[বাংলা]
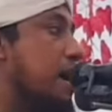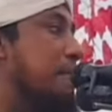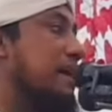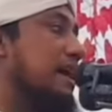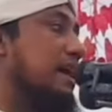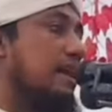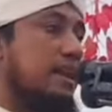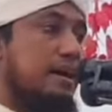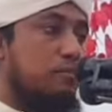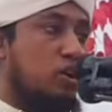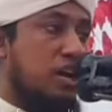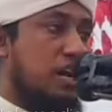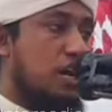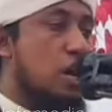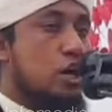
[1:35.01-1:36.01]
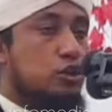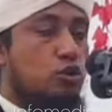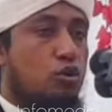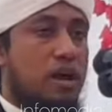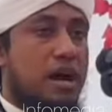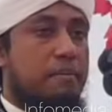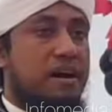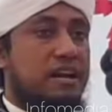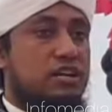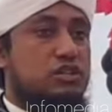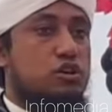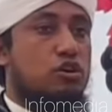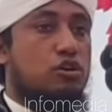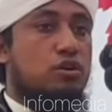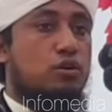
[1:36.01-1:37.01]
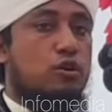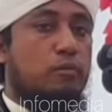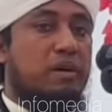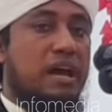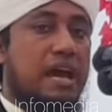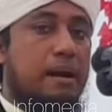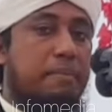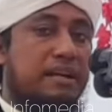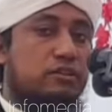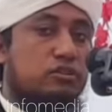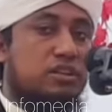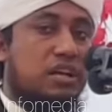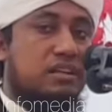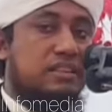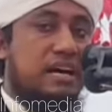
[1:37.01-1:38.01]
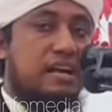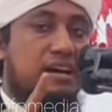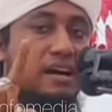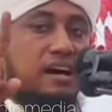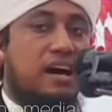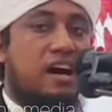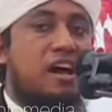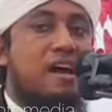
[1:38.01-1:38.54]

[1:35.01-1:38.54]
আমার আল্লাহ বলেন তোরা আমারে স্মরণ করবে ইবাদতের দ্বারা